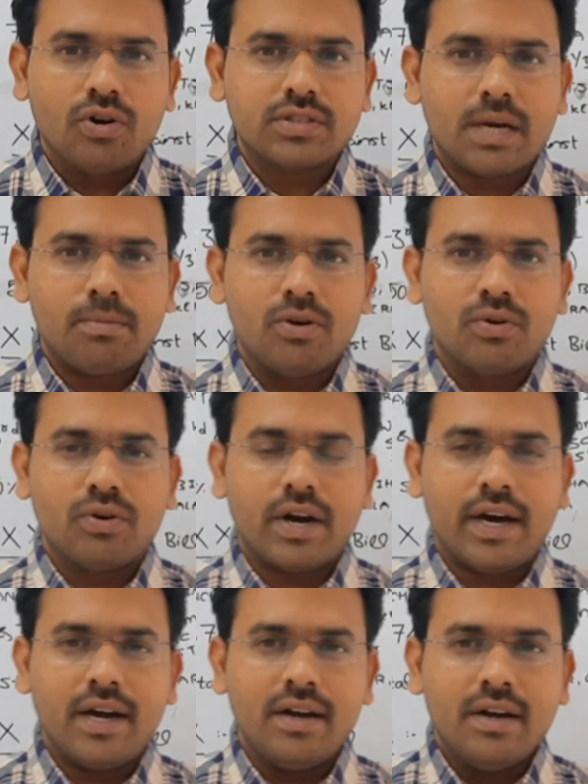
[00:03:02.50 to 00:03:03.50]
లోక్సభలో
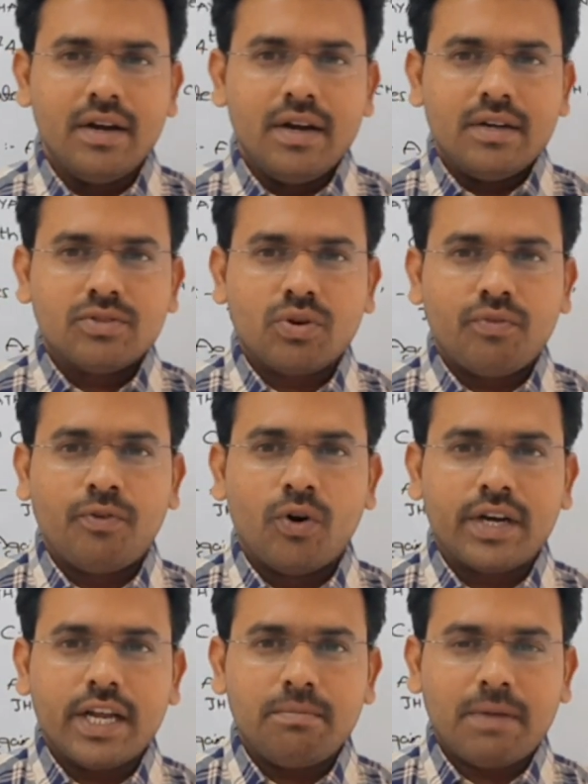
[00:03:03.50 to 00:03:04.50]
కూడా సో
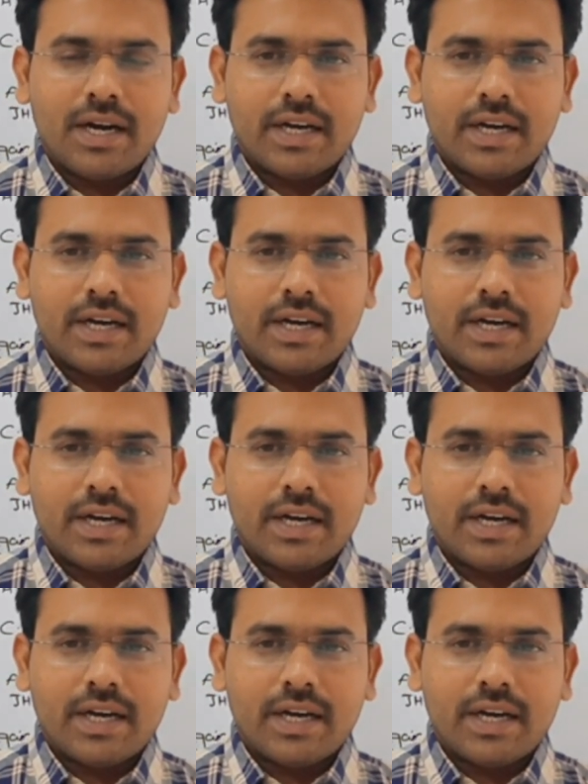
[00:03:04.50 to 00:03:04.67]
ఫోర్టీన్